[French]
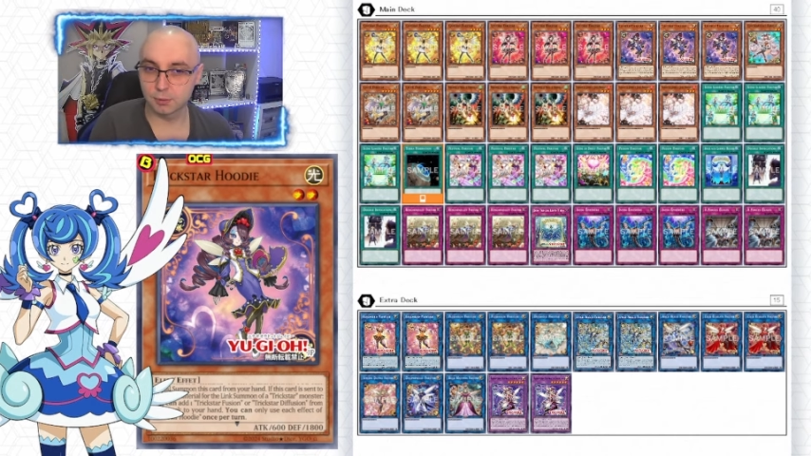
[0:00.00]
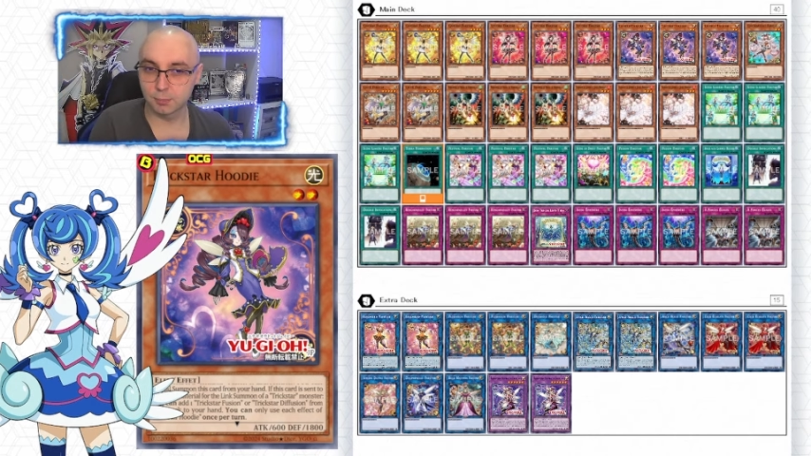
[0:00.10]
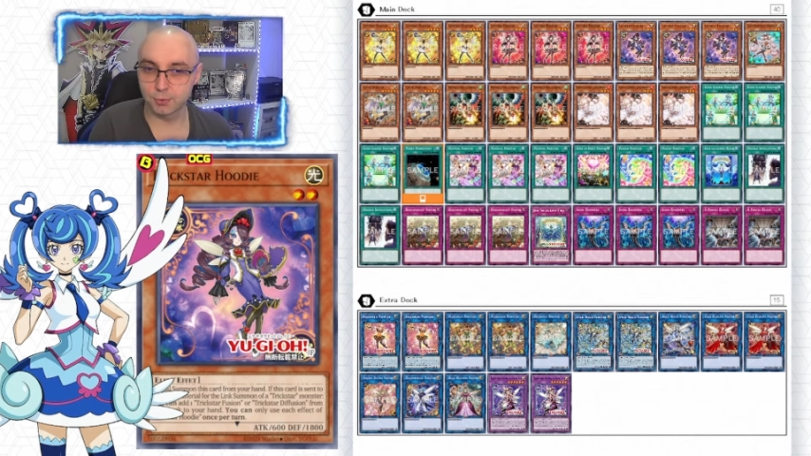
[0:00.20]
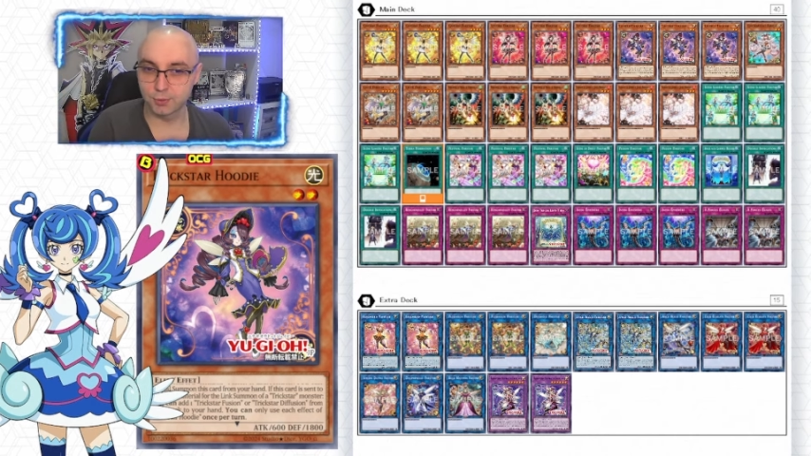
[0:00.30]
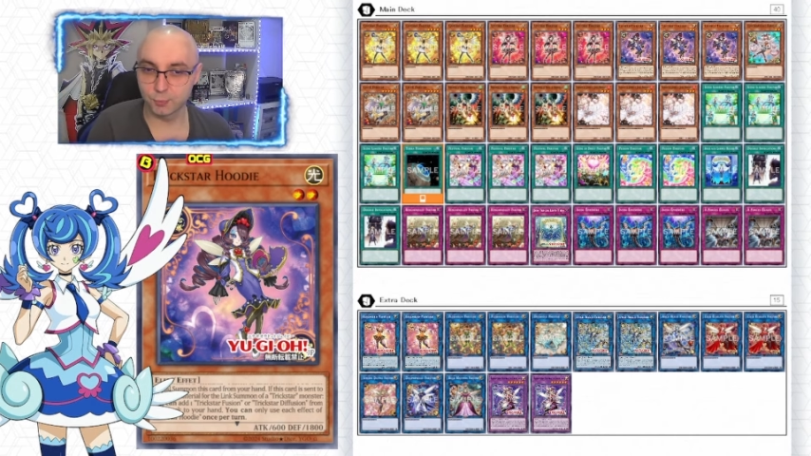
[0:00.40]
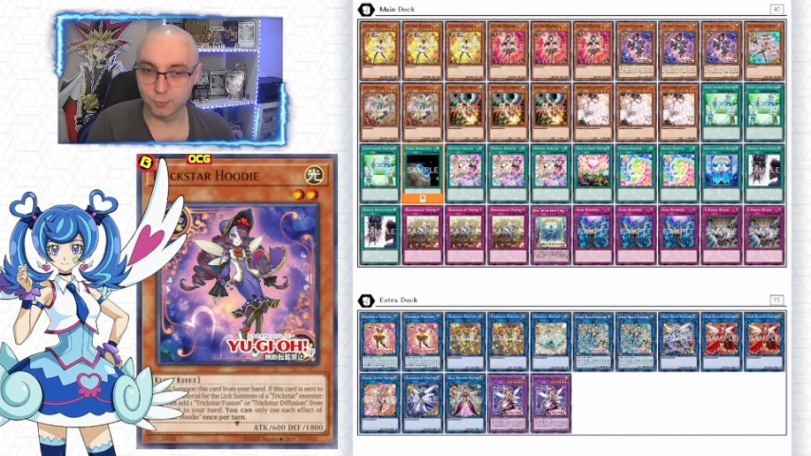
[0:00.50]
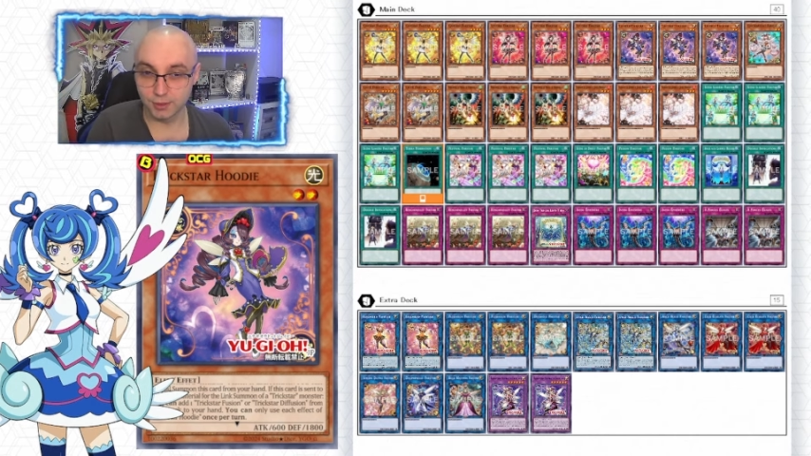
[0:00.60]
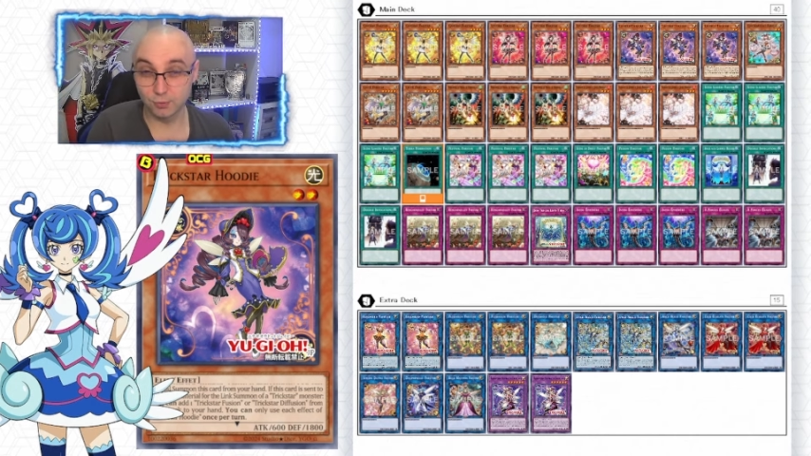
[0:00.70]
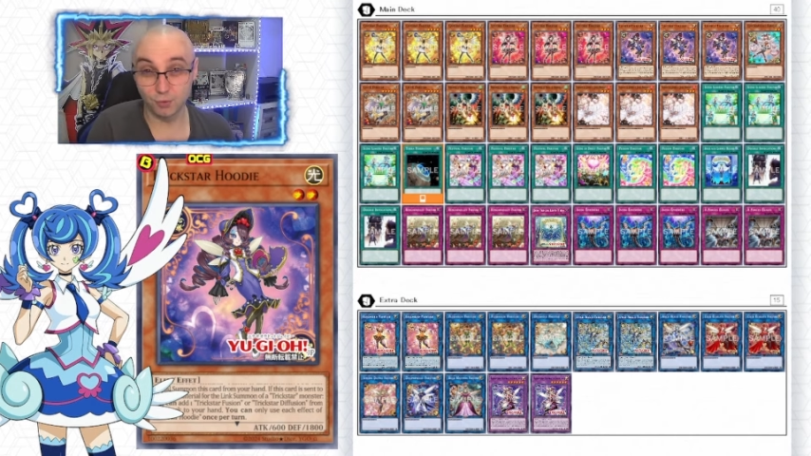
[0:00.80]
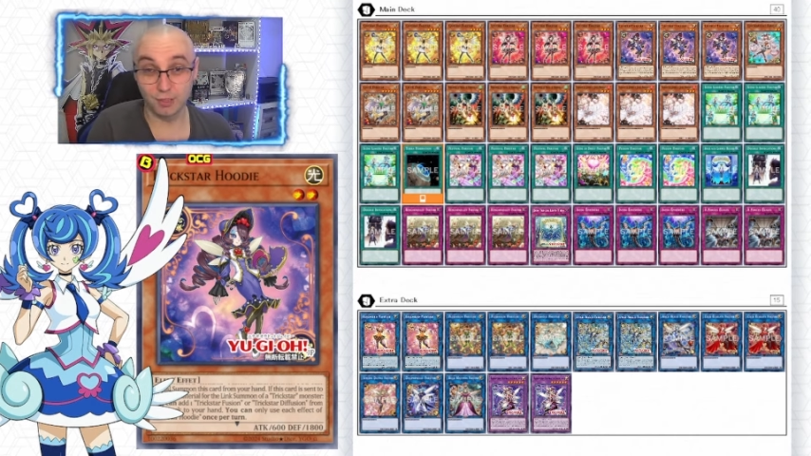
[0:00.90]
Euh, petite
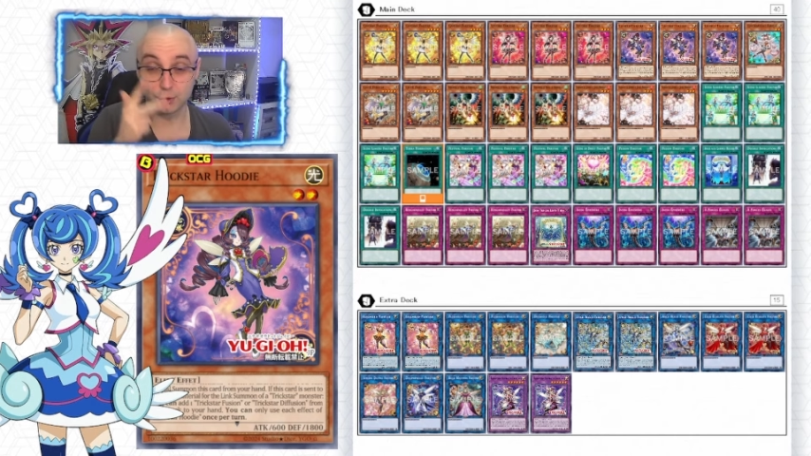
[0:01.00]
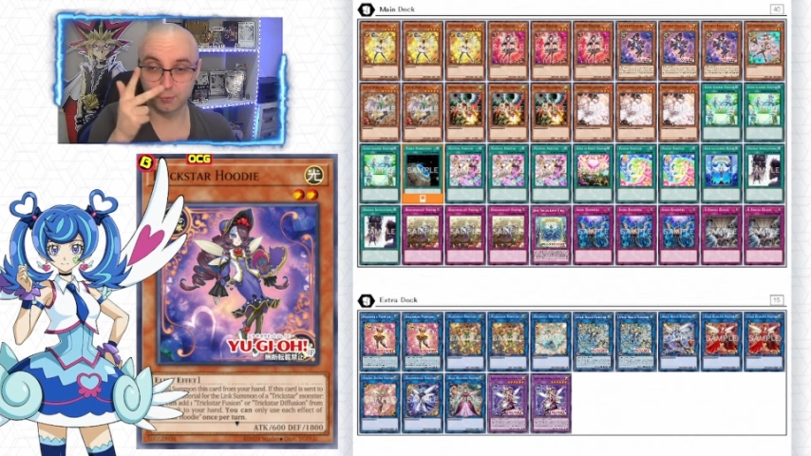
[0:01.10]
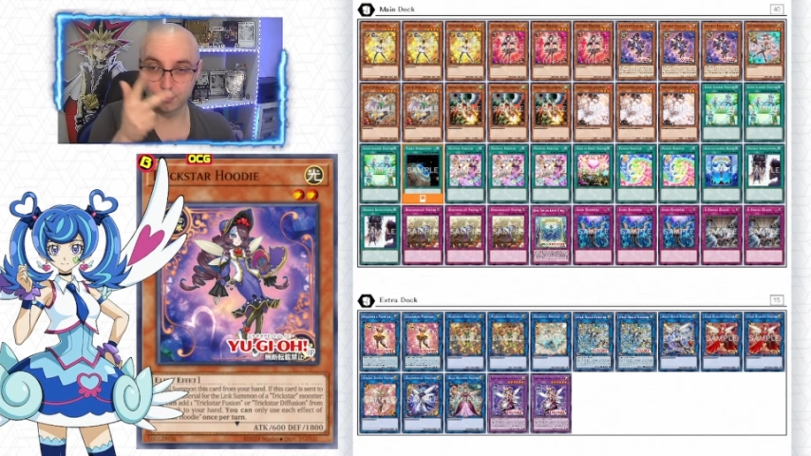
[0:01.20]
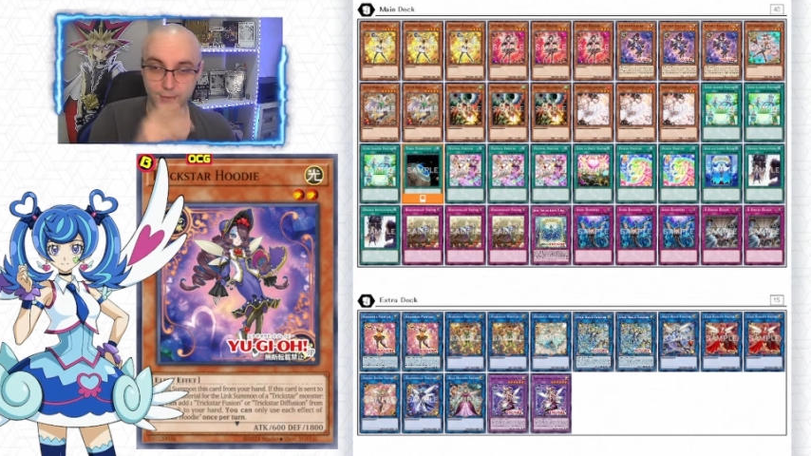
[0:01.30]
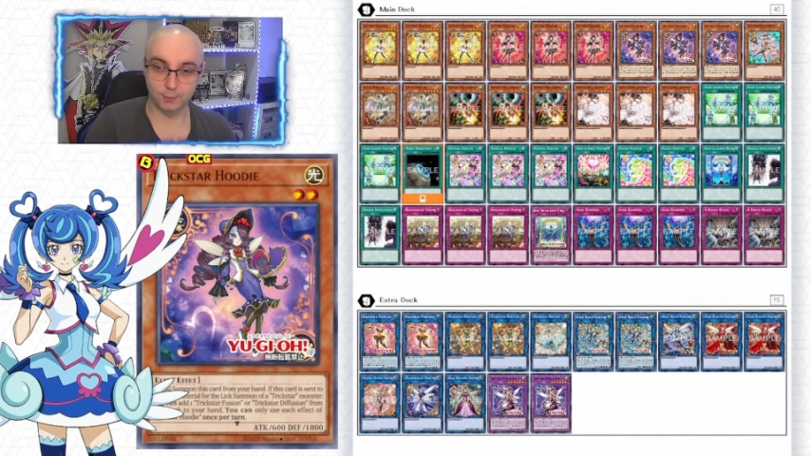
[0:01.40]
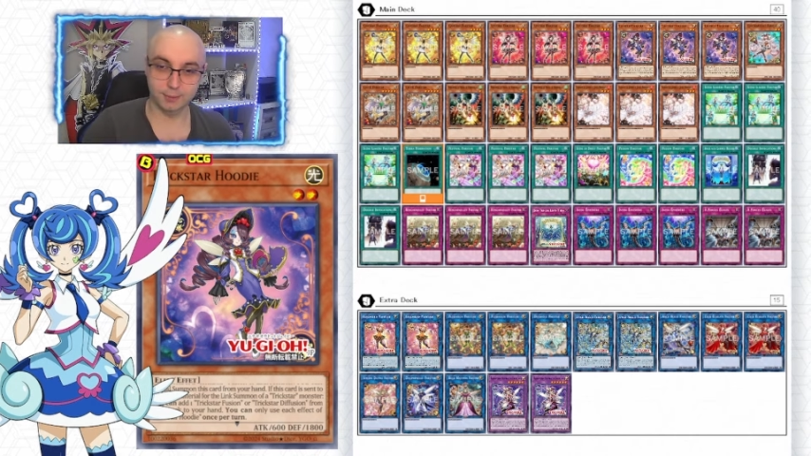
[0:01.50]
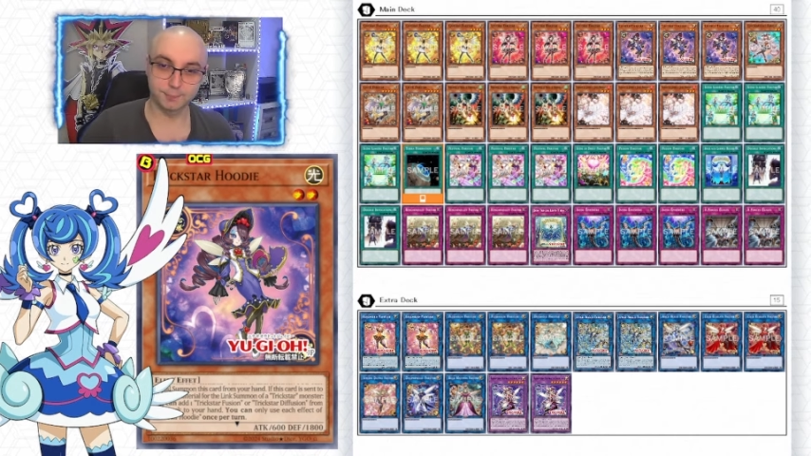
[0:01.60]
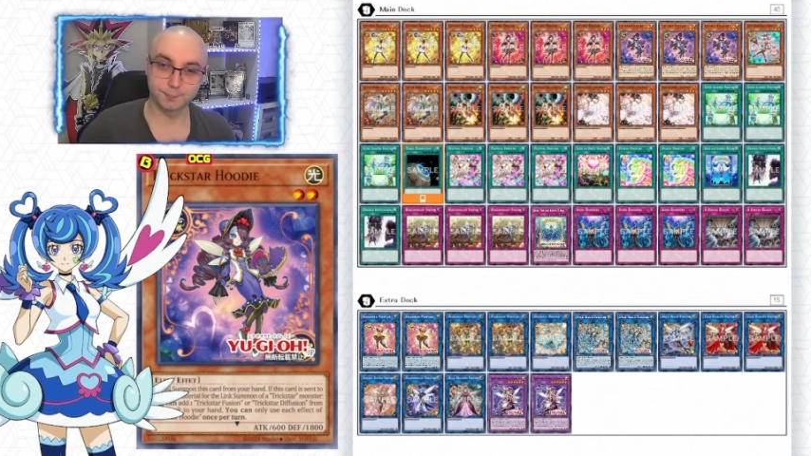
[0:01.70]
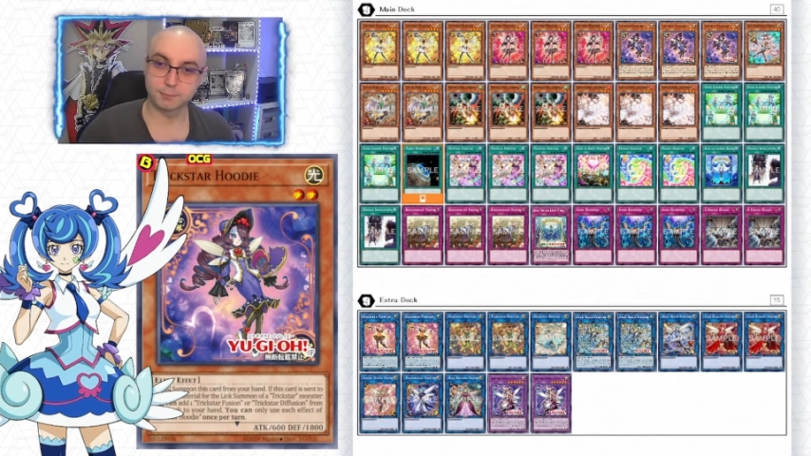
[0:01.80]
hoodie, donc on va jouer en x3.